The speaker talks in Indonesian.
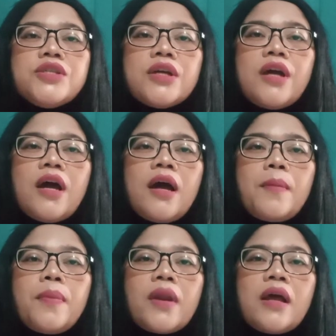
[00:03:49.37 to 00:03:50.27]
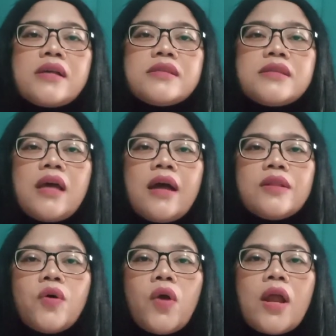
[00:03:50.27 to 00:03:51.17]
Jaga
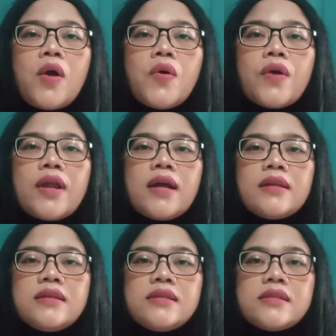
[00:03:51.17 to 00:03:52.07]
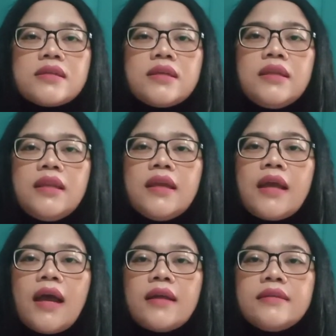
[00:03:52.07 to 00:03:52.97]
perasaan orang-orang di
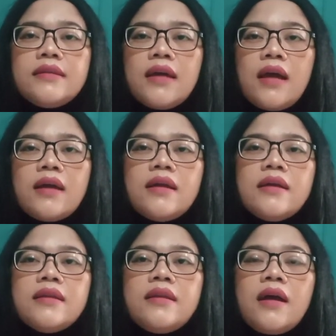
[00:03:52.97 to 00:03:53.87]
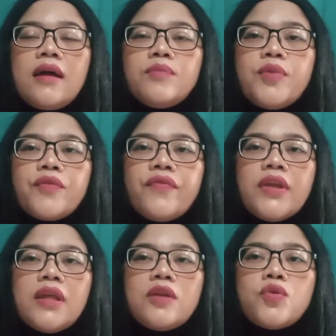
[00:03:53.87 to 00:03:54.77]
sekeliling Anda dan
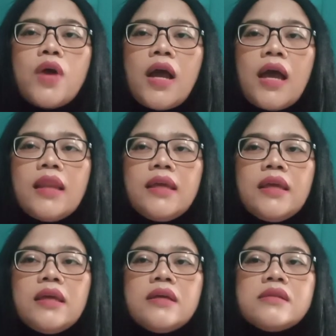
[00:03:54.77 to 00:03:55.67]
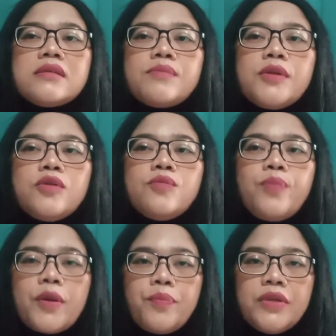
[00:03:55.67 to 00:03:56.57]
berpikir dua kali
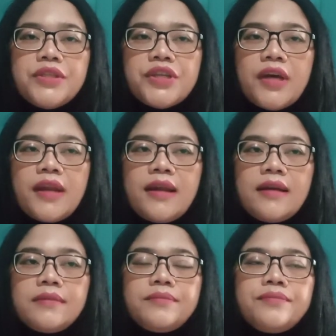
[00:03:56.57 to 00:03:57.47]
sebelum berbicara.